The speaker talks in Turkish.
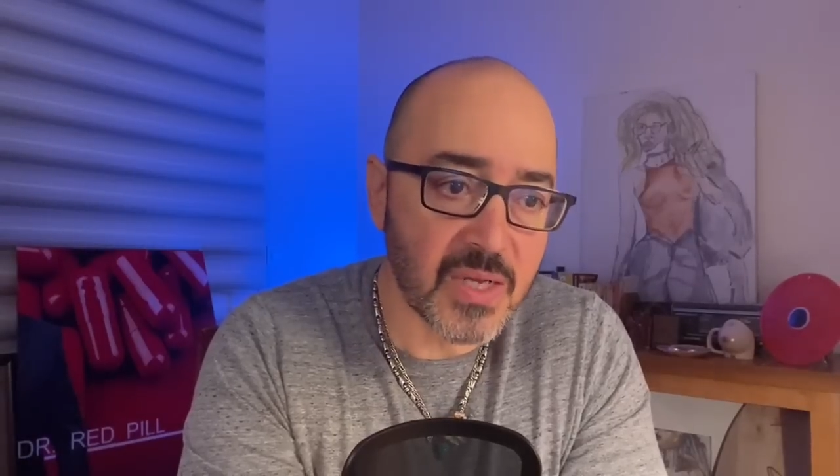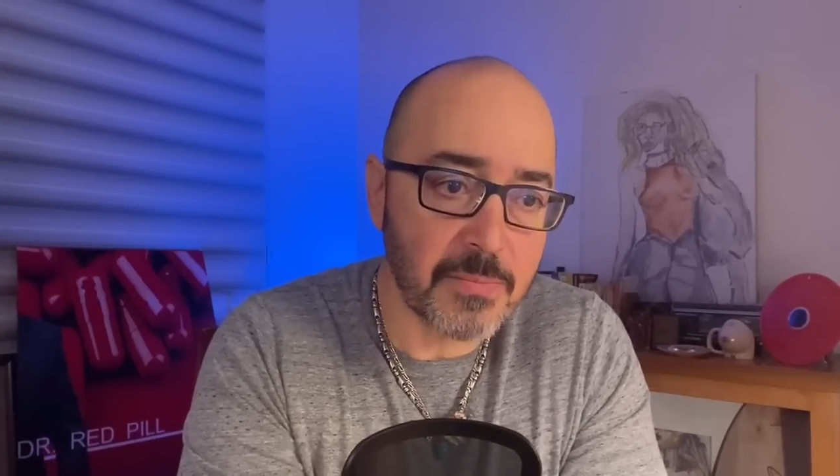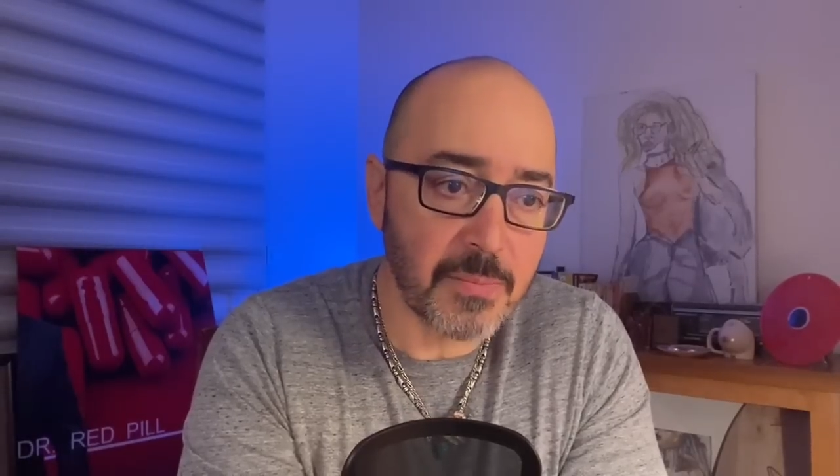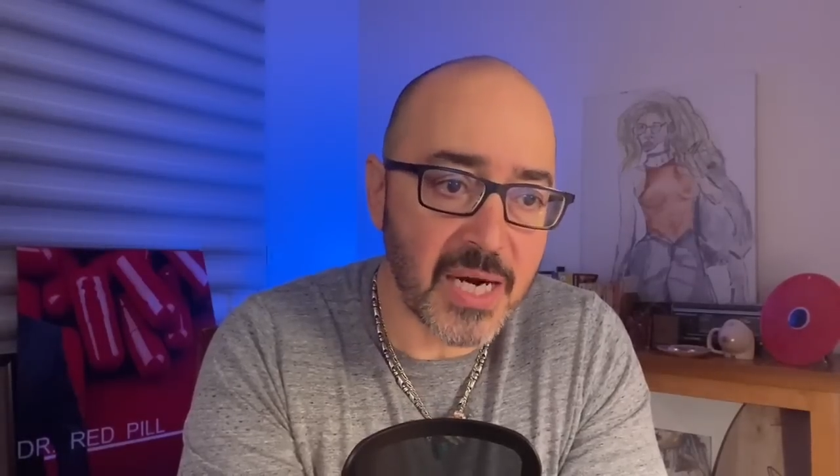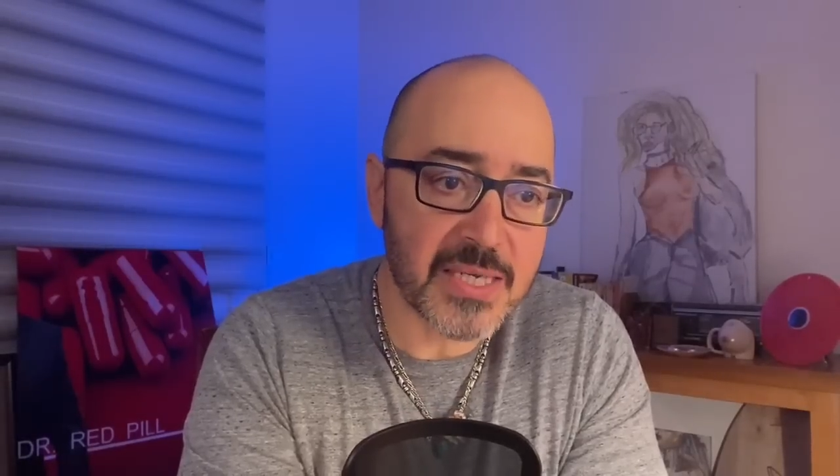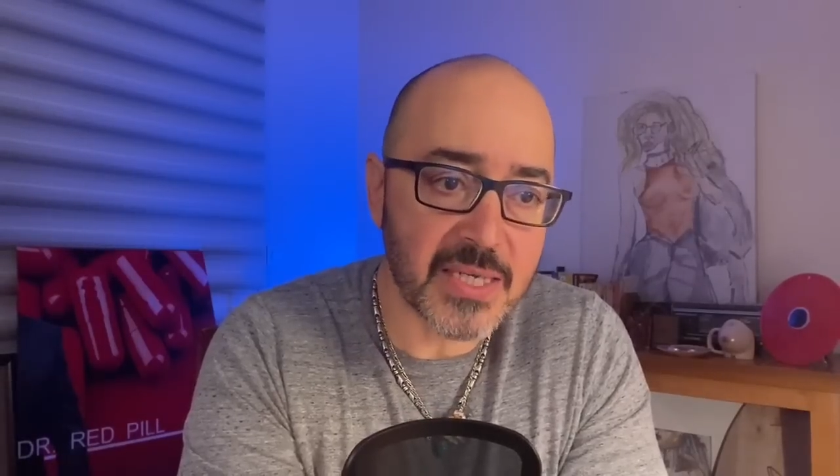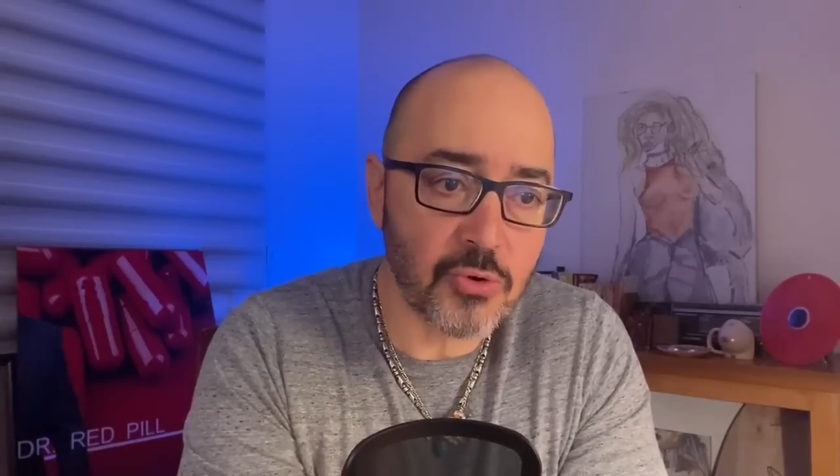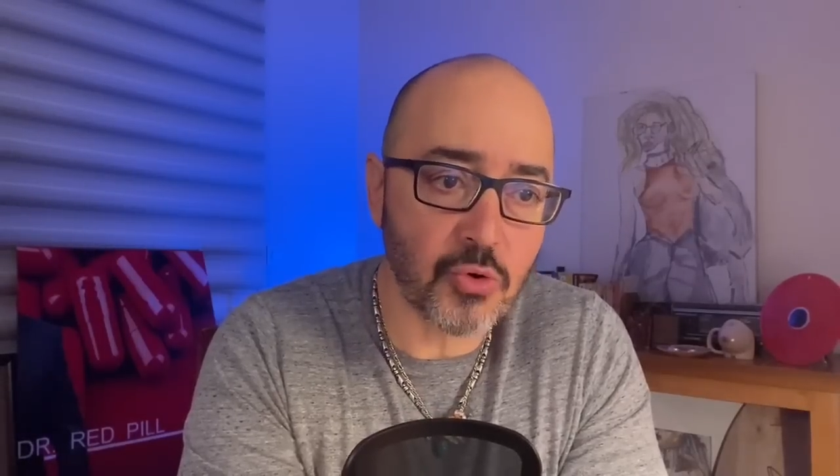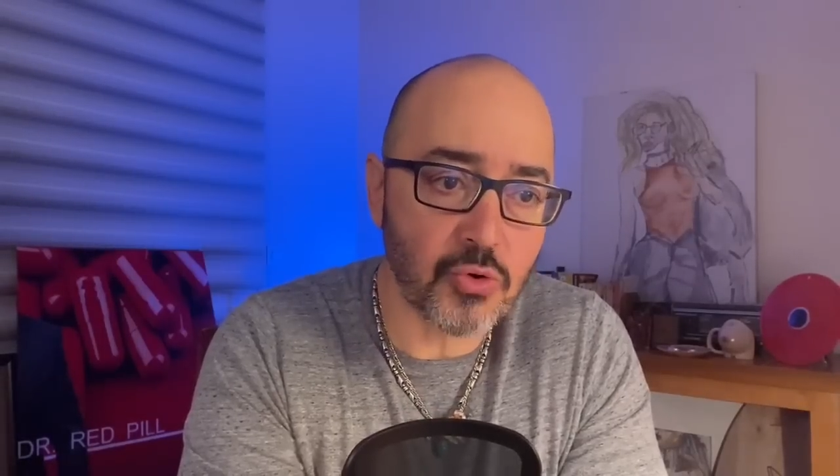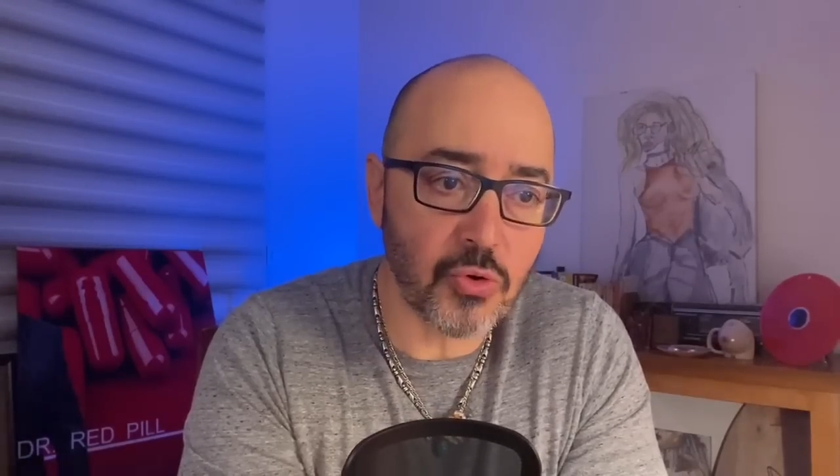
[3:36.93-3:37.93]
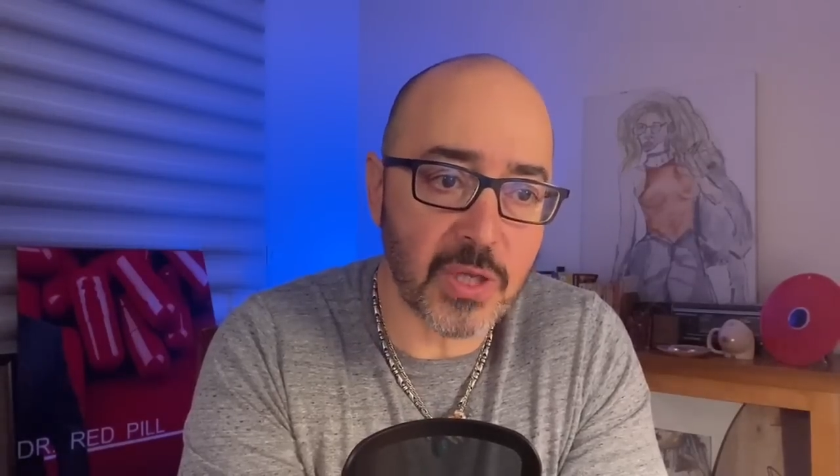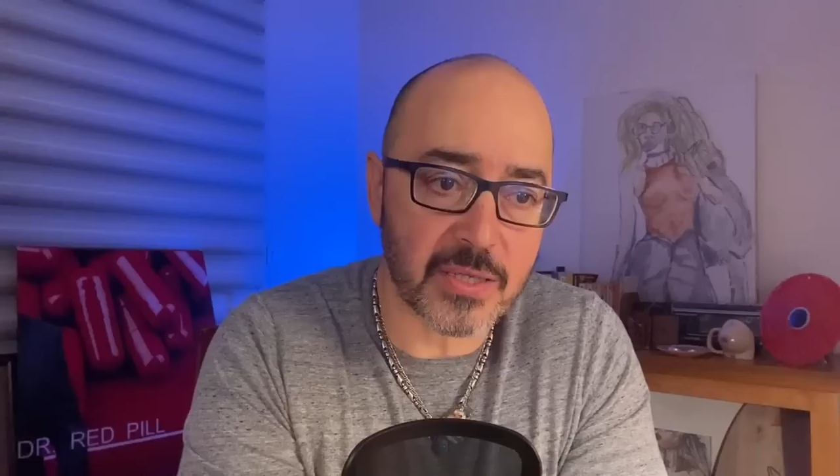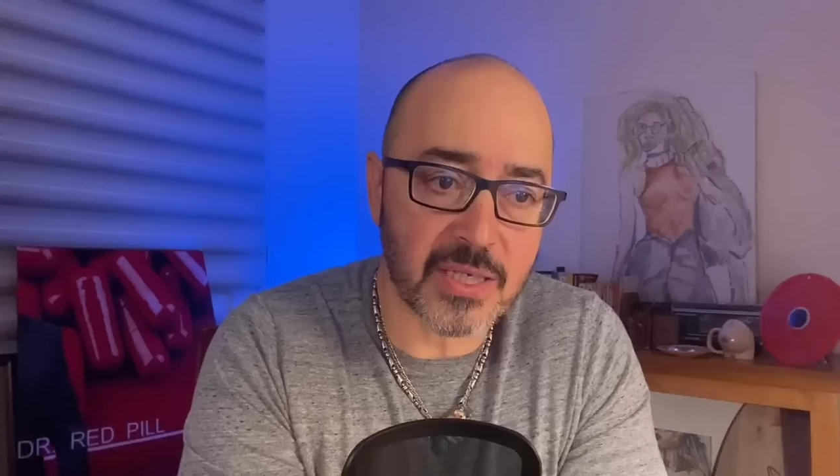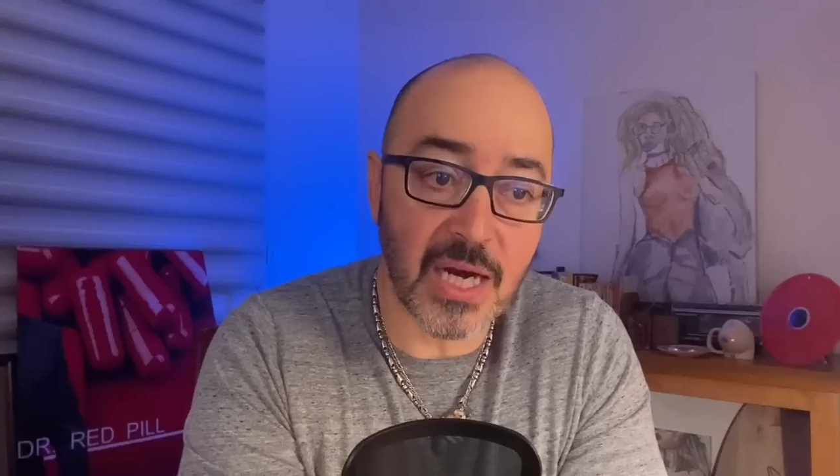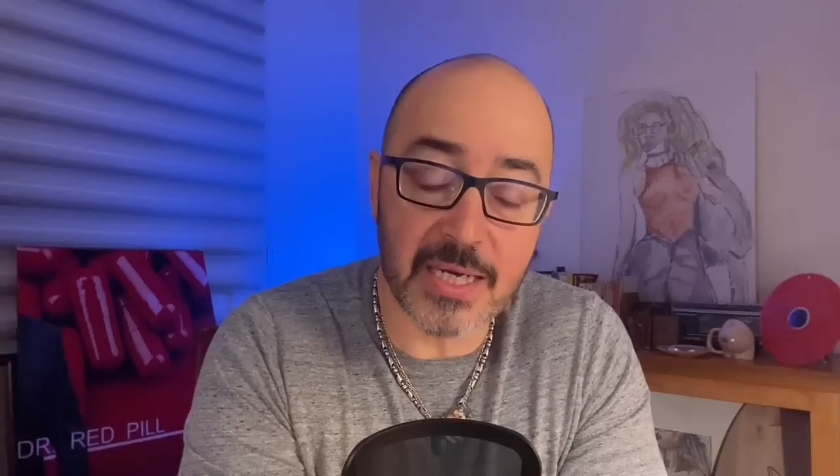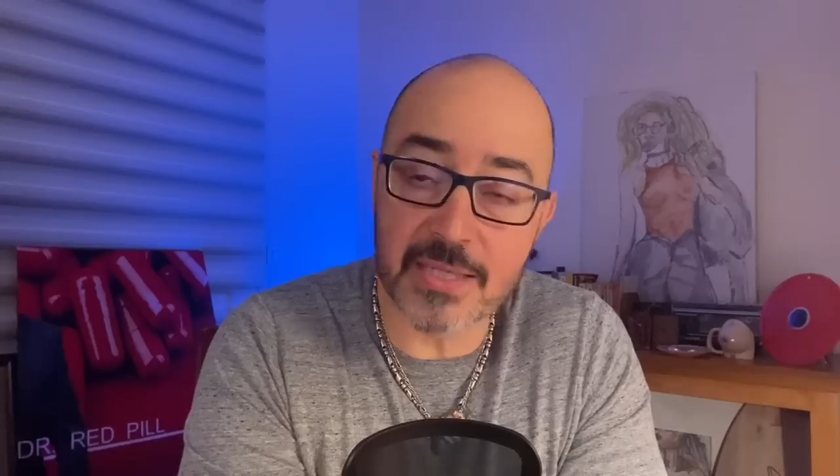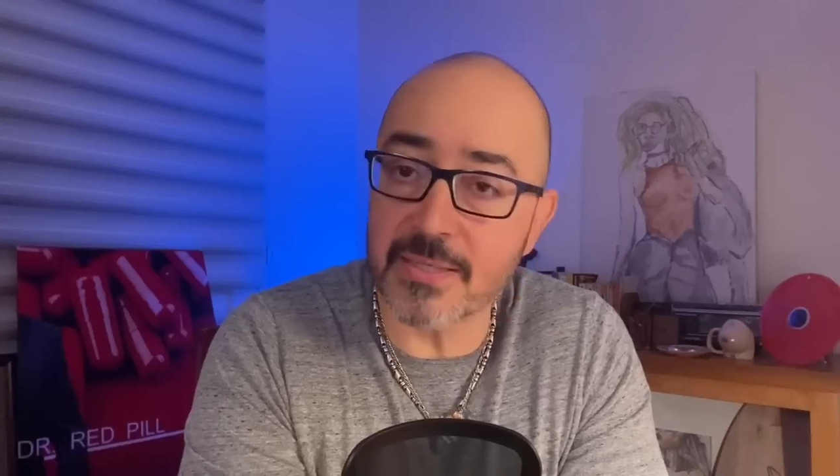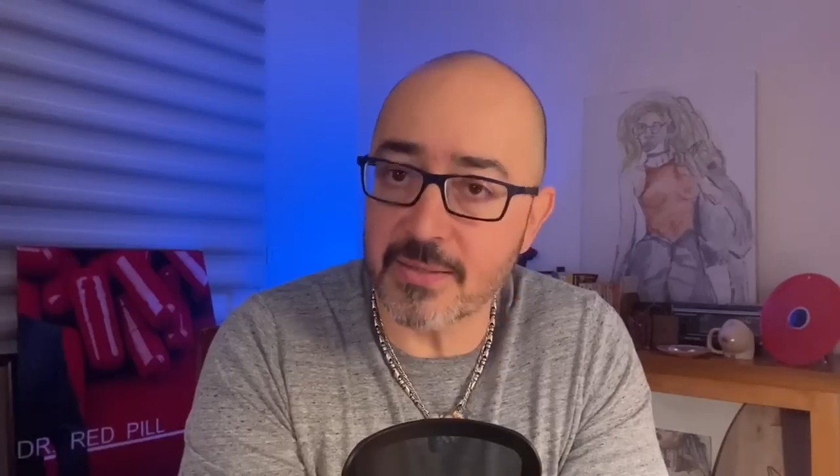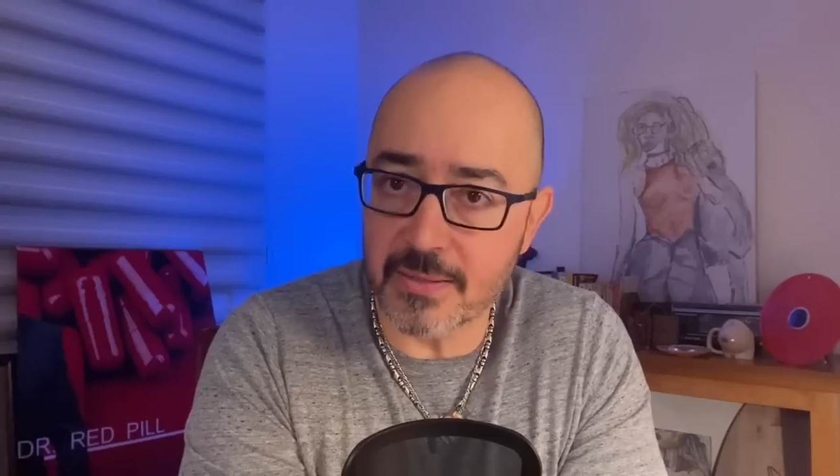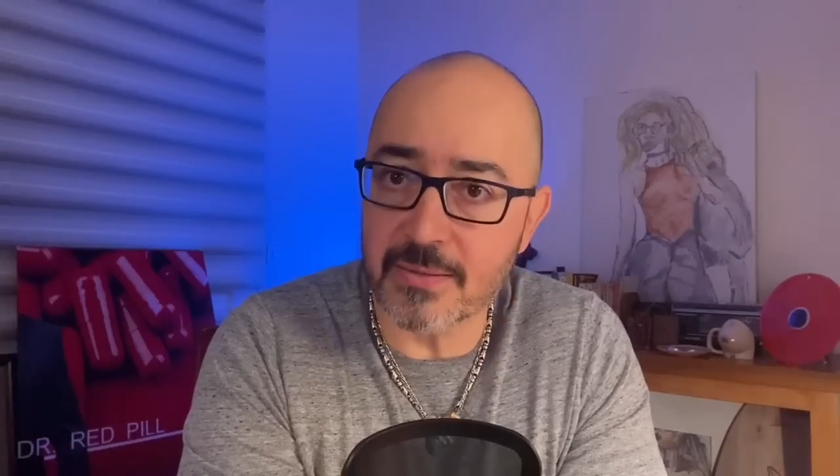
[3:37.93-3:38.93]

Bahse konu olan Kaydın